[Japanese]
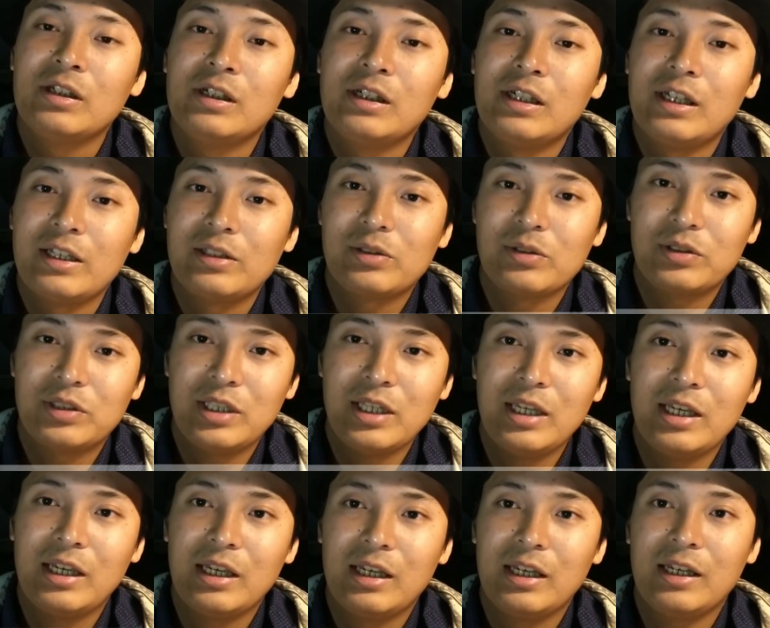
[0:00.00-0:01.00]
えそし
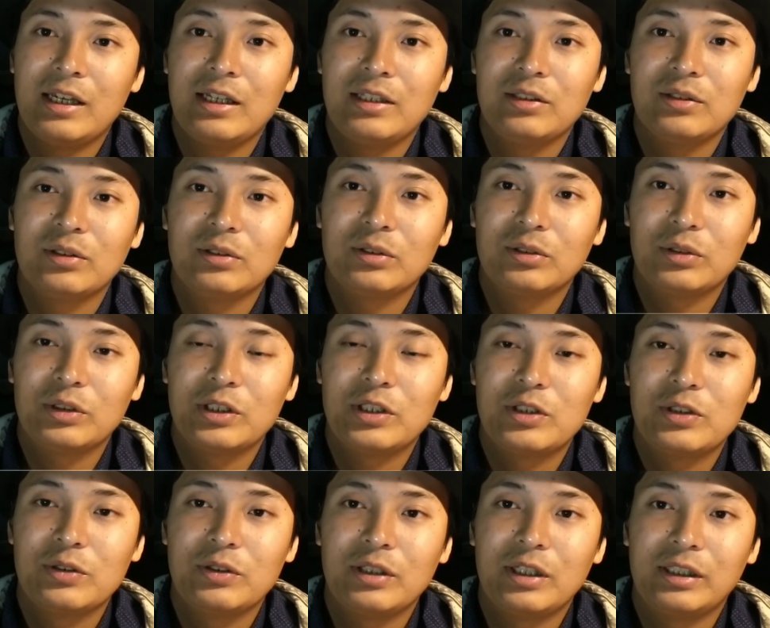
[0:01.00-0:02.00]
て、えー、日本の取引
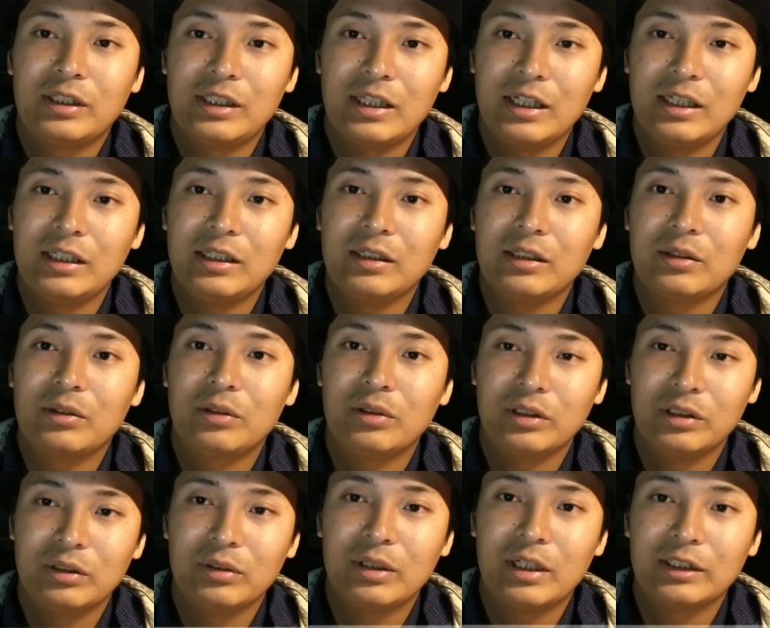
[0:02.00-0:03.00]
所にはない
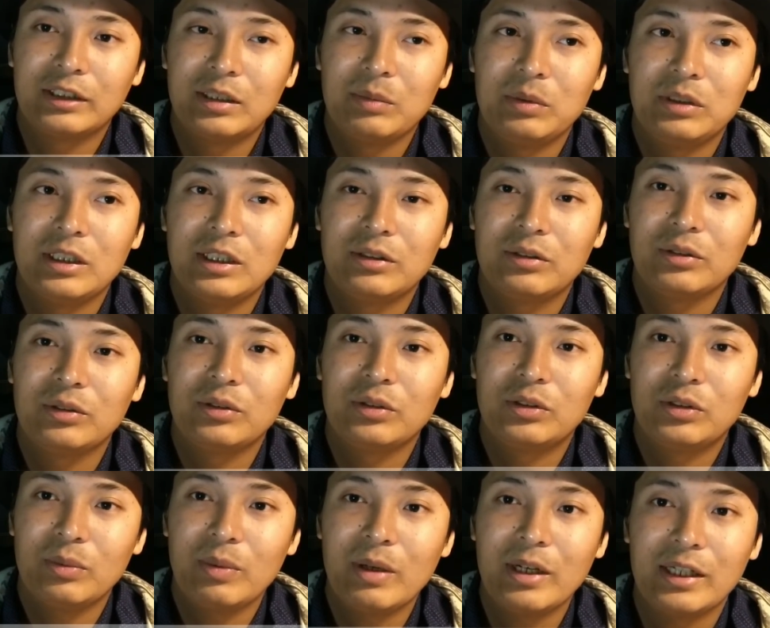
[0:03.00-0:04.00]
コインを買ってみたいという
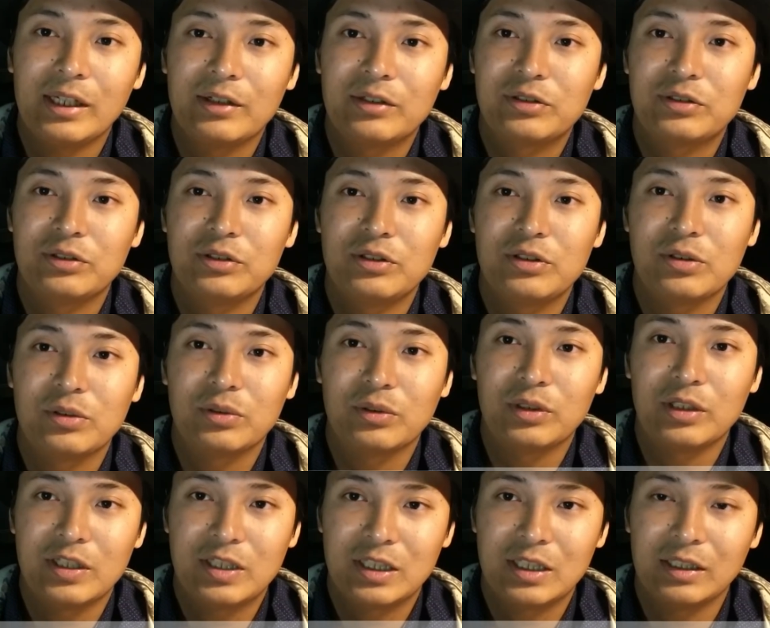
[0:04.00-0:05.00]
人は100種類以上取
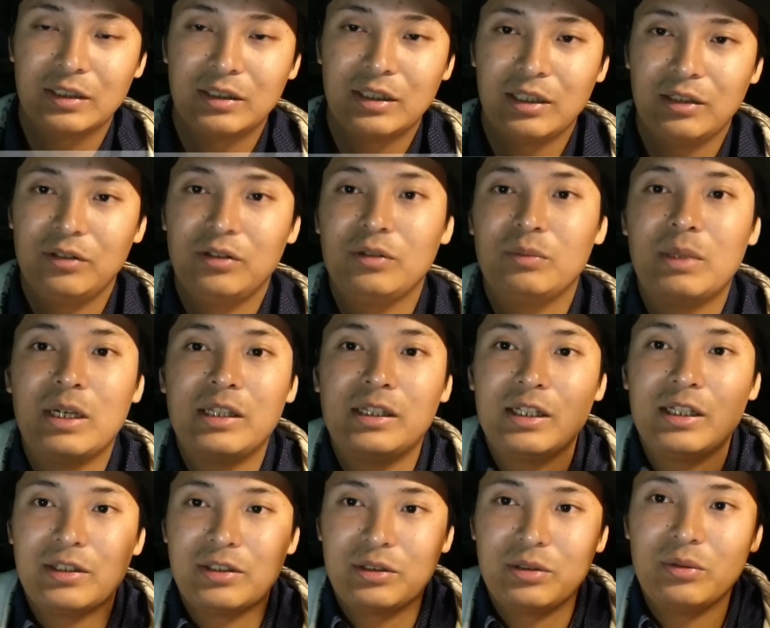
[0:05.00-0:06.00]
り扱っている
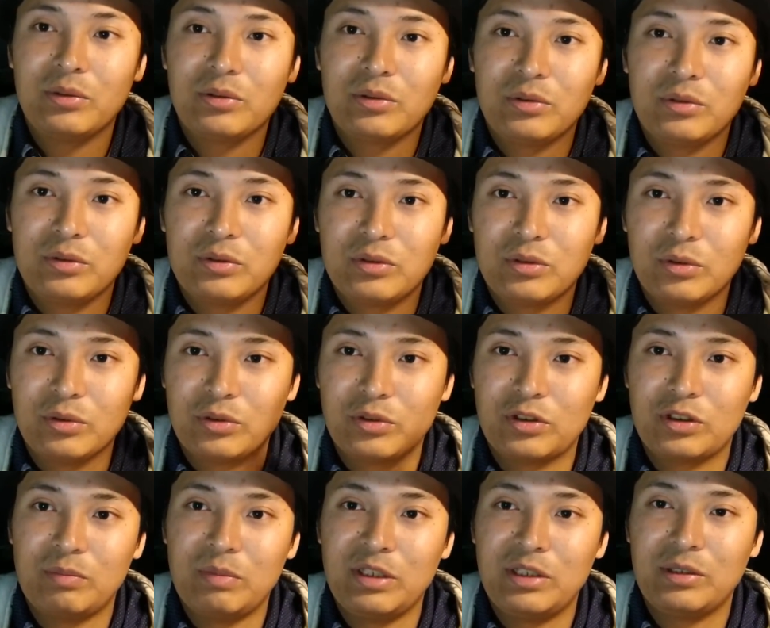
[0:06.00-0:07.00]
バイナンスを超お
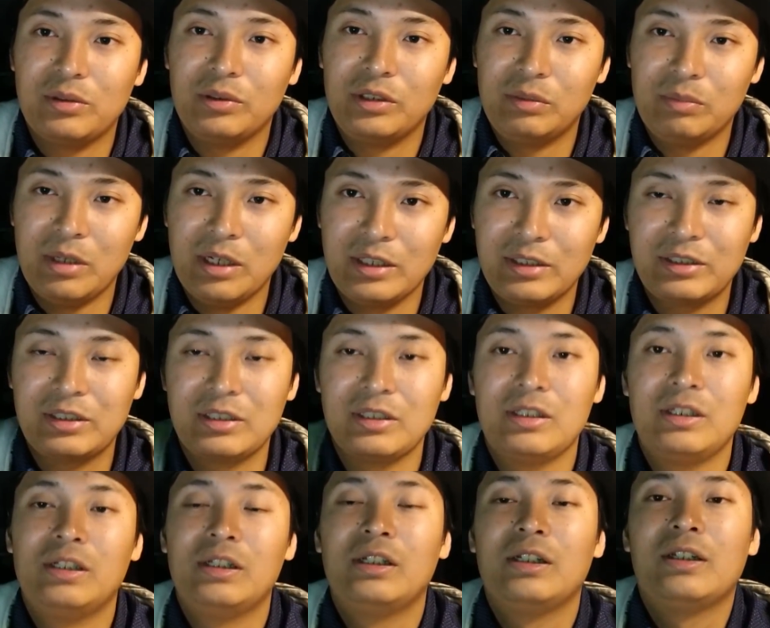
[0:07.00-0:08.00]
勧めしております。
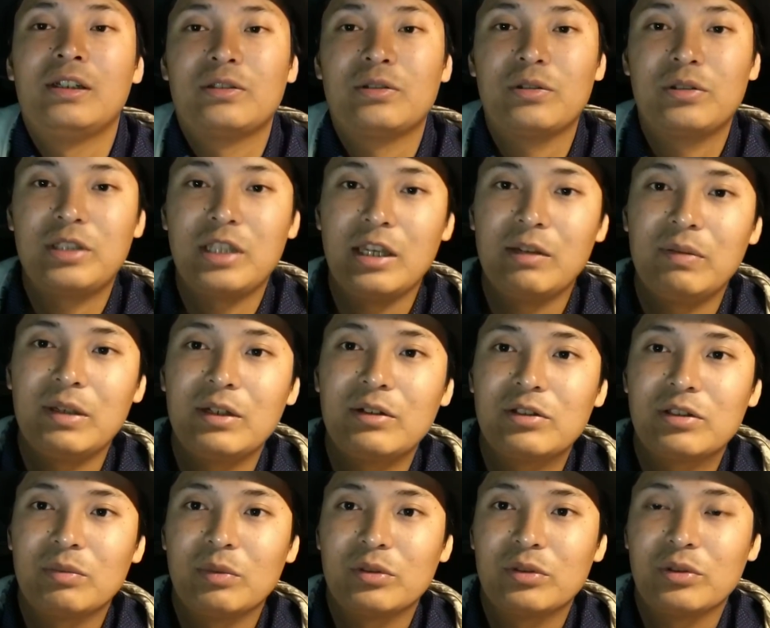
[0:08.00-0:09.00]
そして
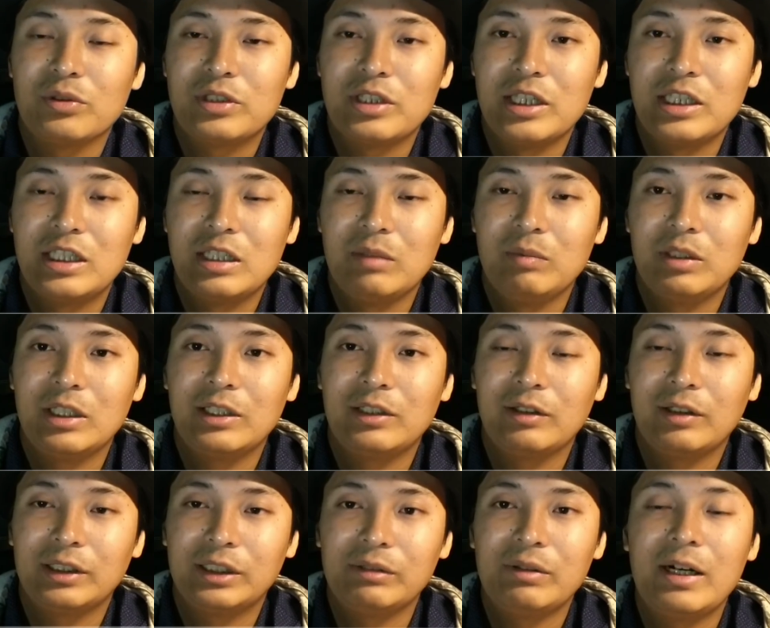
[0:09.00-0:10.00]
FX も挑戦してみたいという
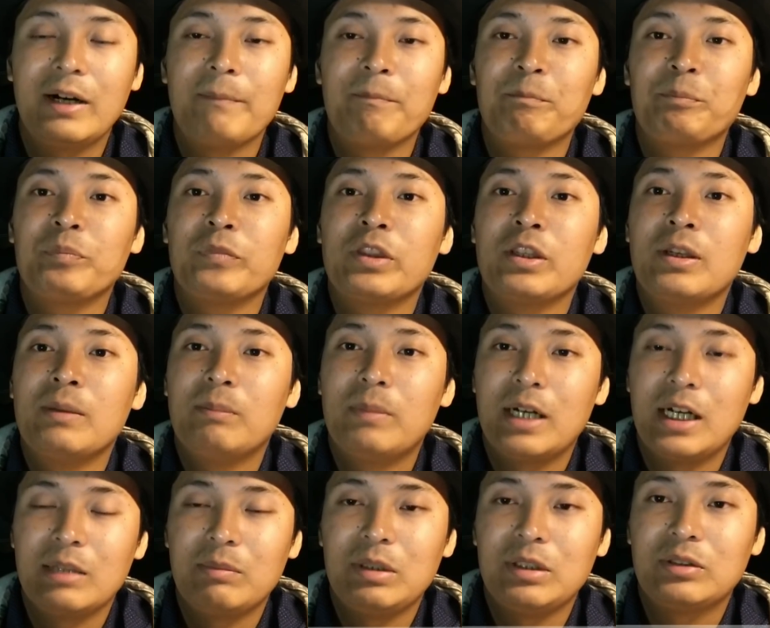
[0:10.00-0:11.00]
方は、
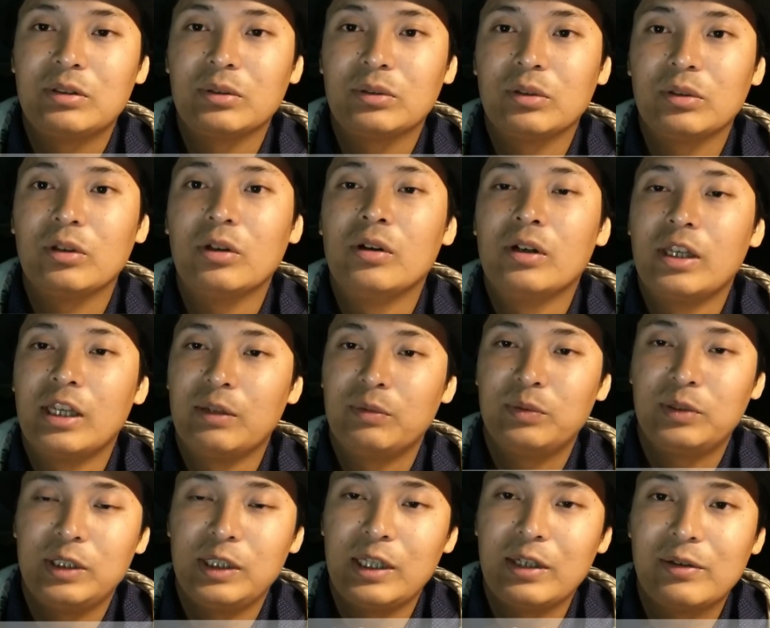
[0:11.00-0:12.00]
バイビットと
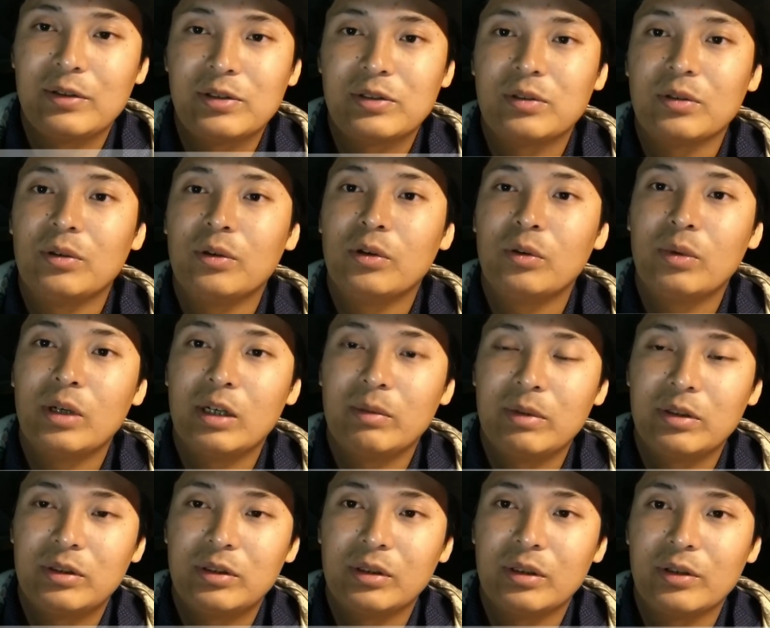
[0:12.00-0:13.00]
FTX と
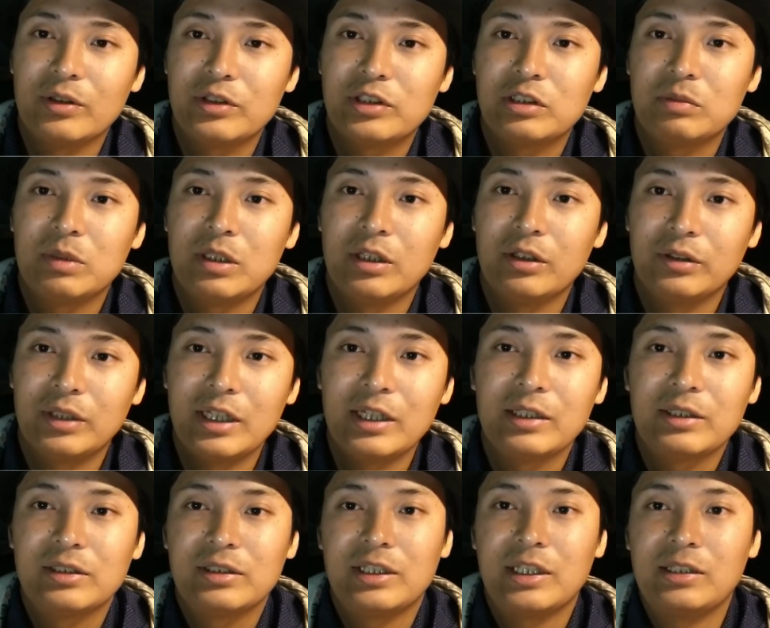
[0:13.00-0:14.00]
オーバービットがおすすめなので、
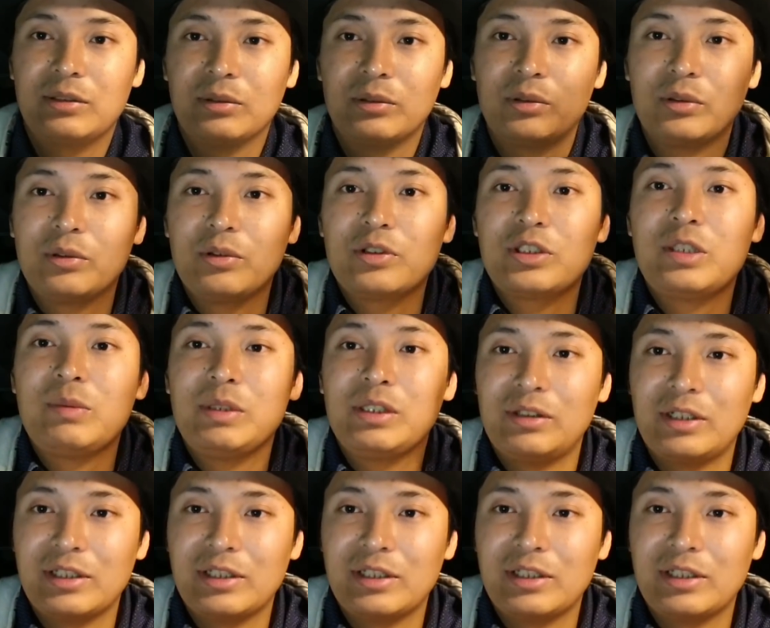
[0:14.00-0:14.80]
ぜひ登録をしてみてく